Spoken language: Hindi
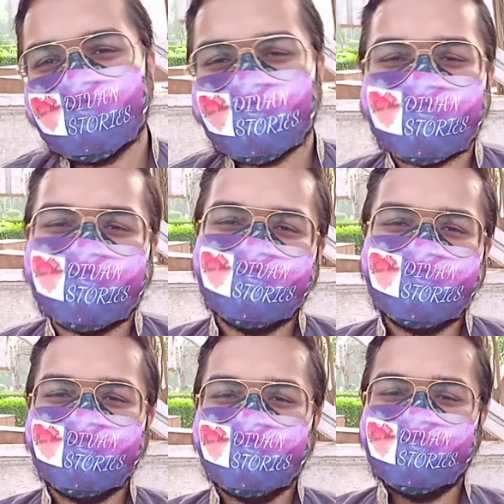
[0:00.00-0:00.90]

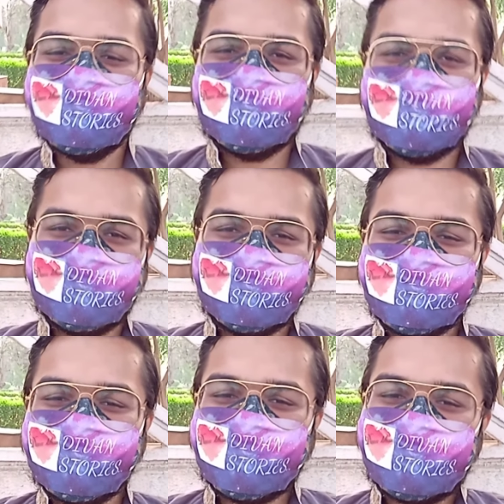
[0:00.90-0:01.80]
मुस्कराना मुझे देख
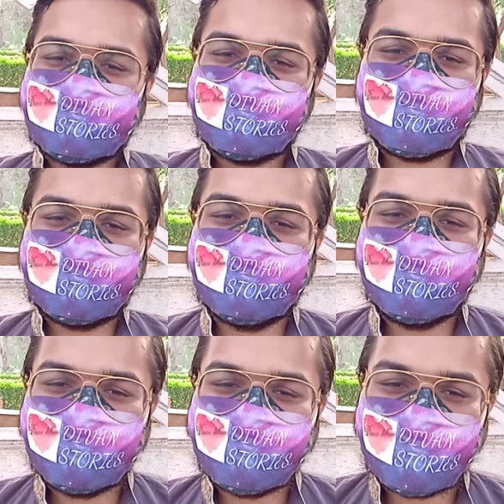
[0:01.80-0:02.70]
कर
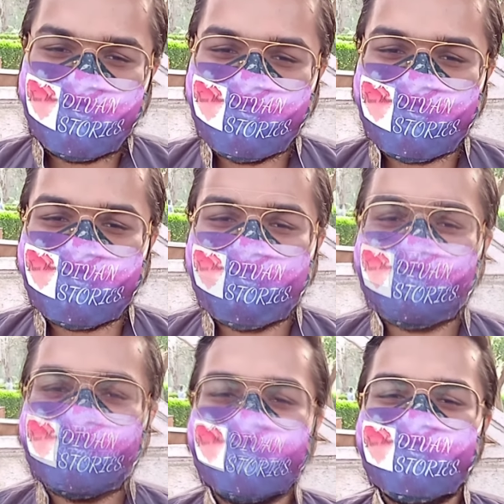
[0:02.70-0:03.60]
मुझे मधोश
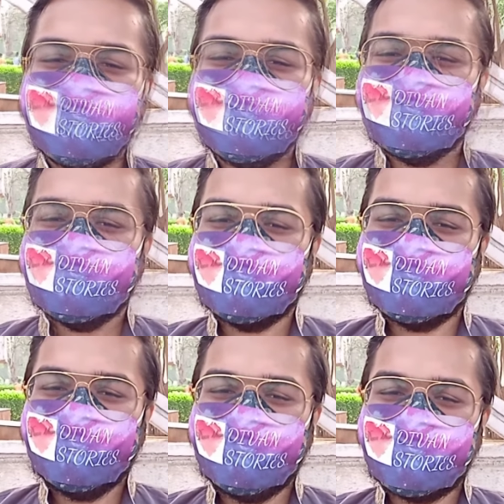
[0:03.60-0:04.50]
कर देता है
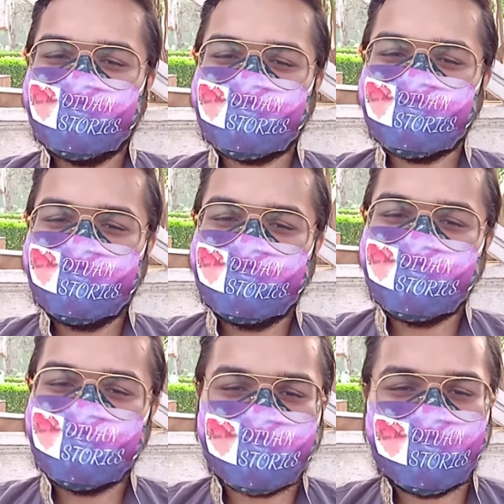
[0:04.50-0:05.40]

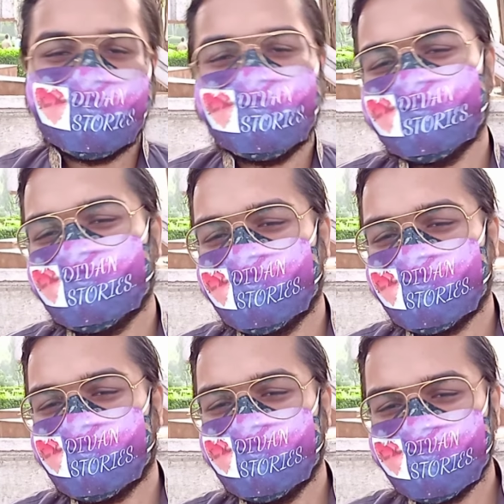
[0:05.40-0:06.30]
तेरा यू
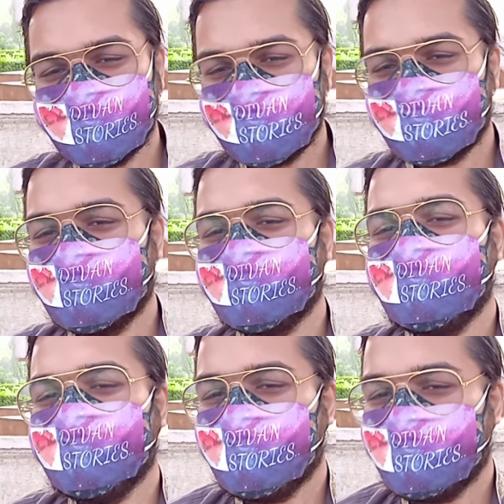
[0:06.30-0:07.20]
दिल लगाना
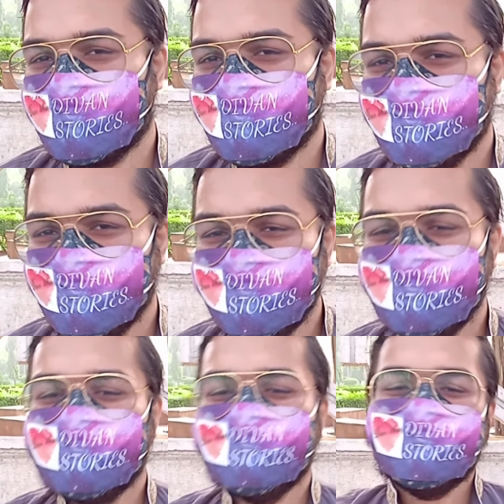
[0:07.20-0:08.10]
मुझसे मुझे
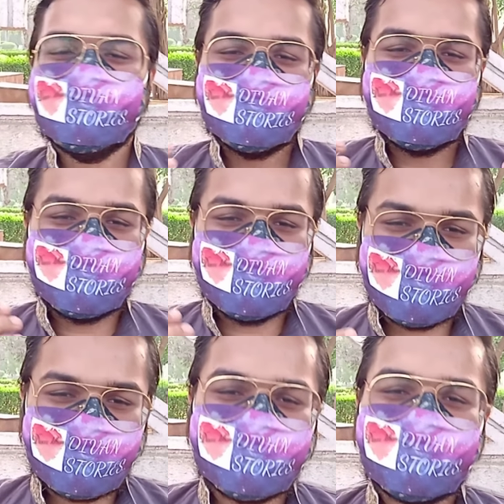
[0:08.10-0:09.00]
तेरे लिए पागल
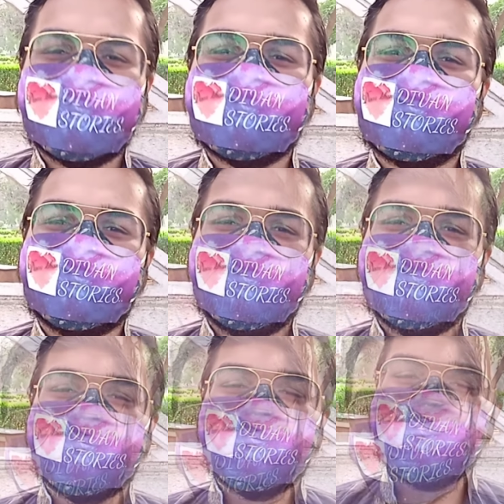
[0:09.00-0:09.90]
सा कर देता है
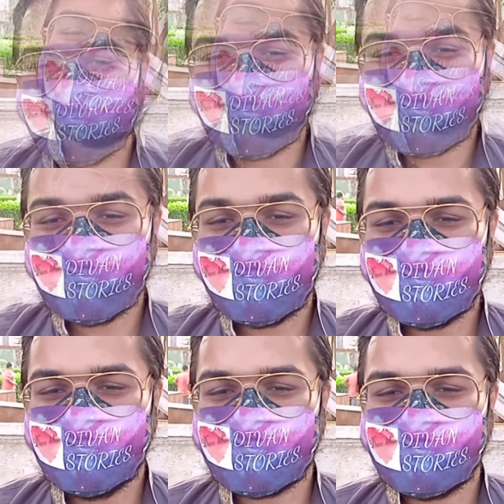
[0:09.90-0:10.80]

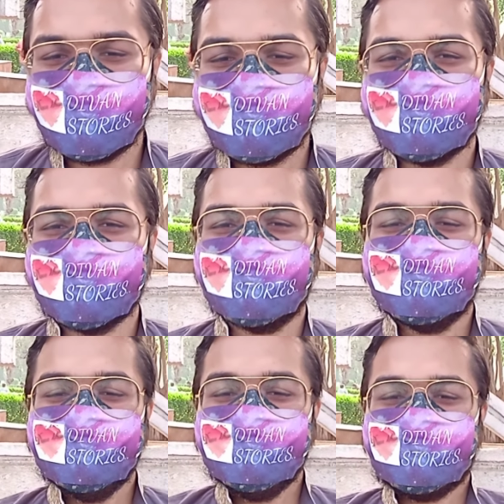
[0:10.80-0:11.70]
ए मेरी
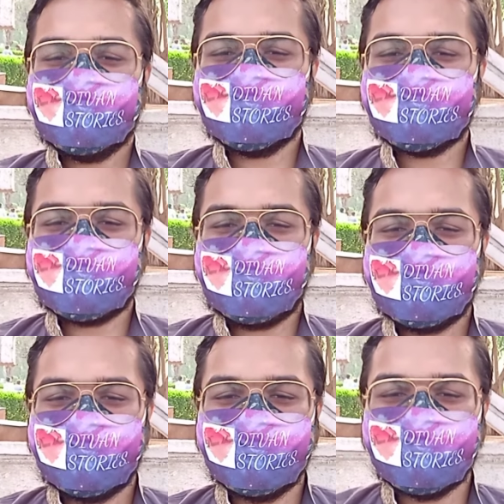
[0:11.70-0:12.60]
जान तेरे
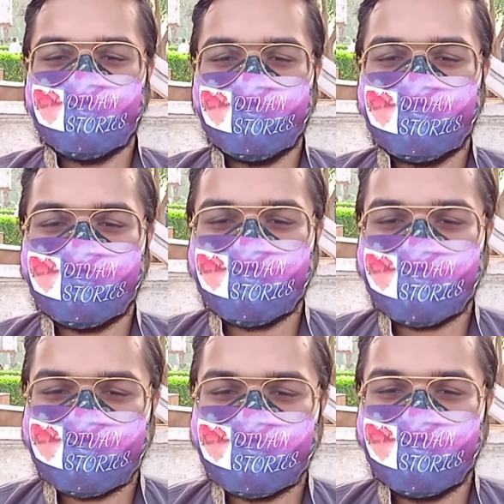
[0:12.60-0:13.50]
प्यार में मेरा हर एक
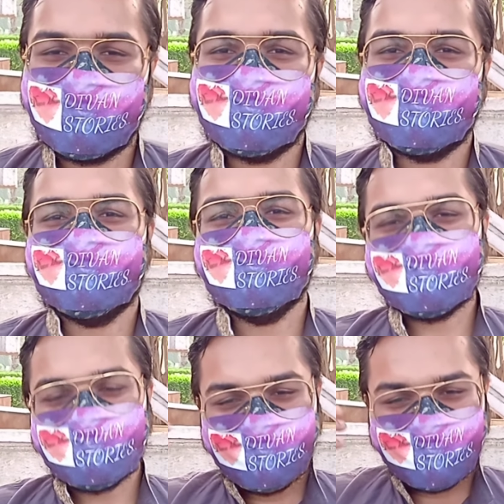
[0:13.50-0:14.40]
पल अब
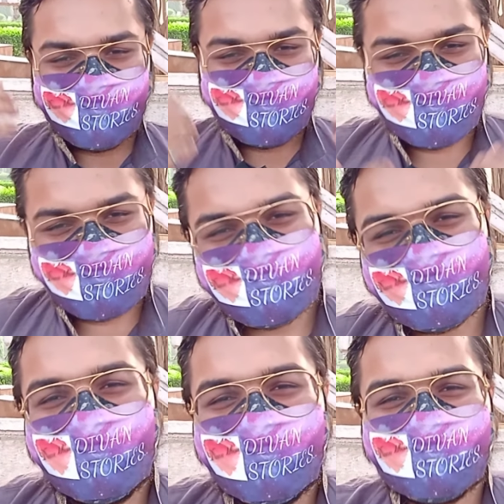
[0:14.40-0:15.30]
तुझसे ही होकर
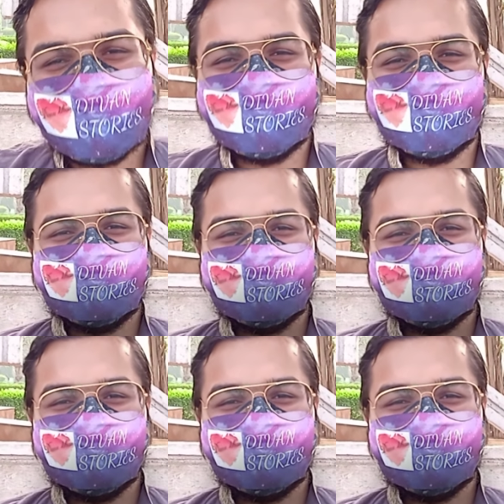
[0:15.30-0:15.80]
गुजरता है